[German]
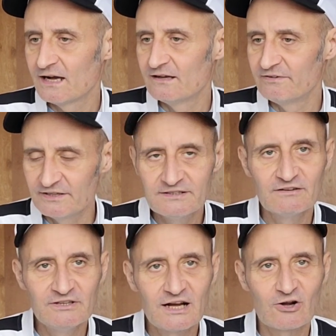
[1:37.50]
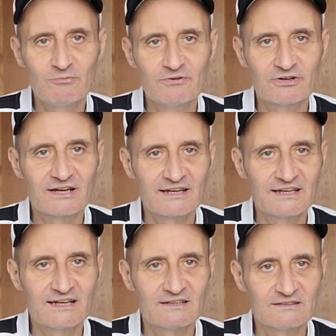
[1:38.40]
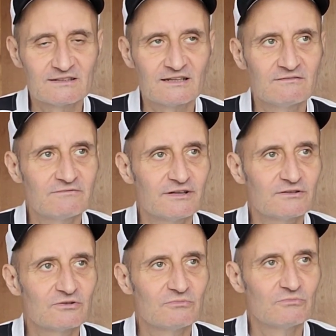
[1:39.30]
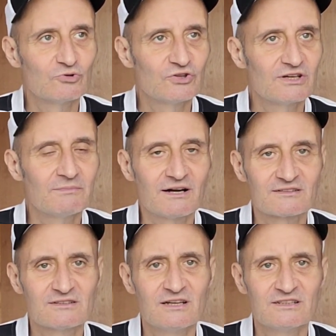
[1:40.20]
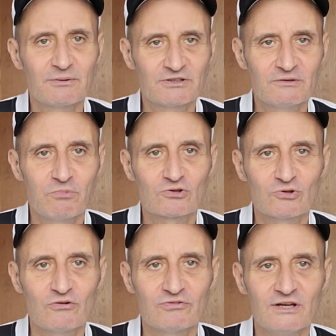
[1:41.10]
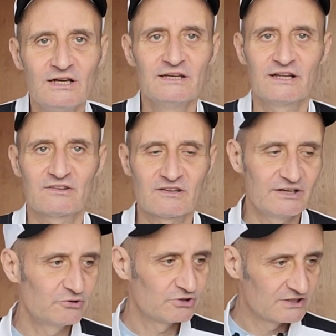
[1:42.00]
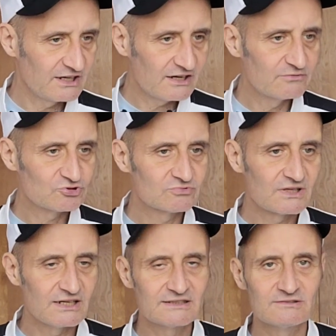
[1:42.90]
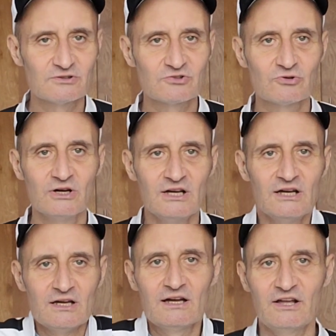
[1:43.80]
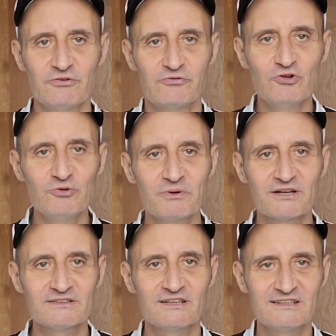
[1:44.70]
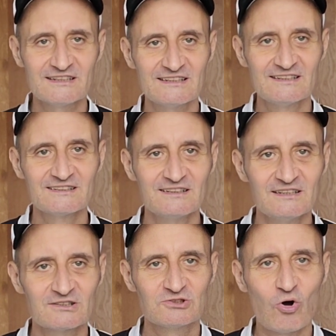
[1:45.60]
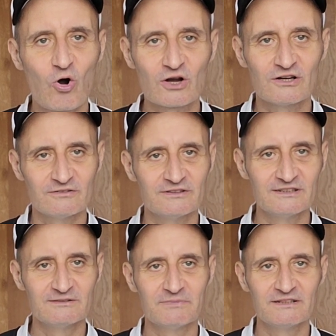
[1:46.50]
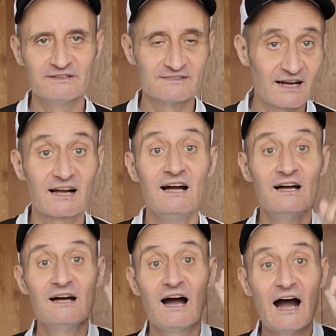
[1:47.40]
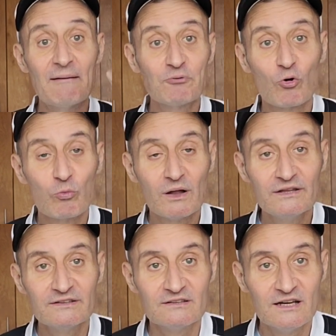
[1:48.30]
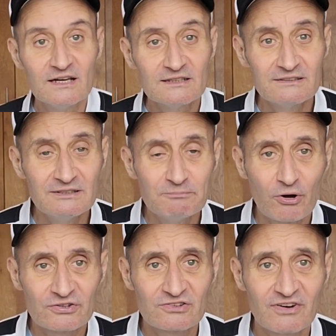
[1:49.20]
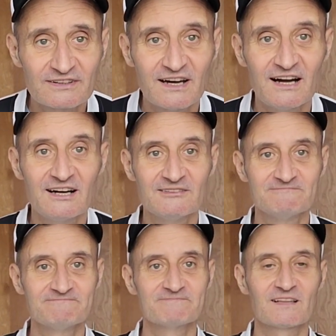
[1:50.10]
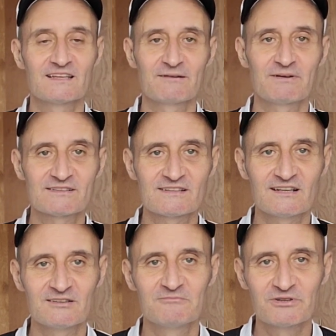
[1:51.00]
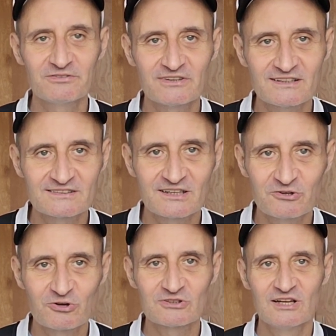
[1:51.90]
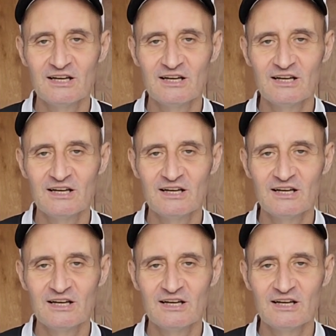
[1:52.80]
Äh, wenn ich hier wiederkomme von der Real, dann wird Musik gemacht. Ich habe richtig Bock drauf. Jetzt kann ich auch die Gitarre bestimmt halten und so. Also fühle ich mich richtig Knorke, wie die in Berlin sagen. Apero Berlin. Die Post war da. Ich habe gestern im Briefkasten geguckt.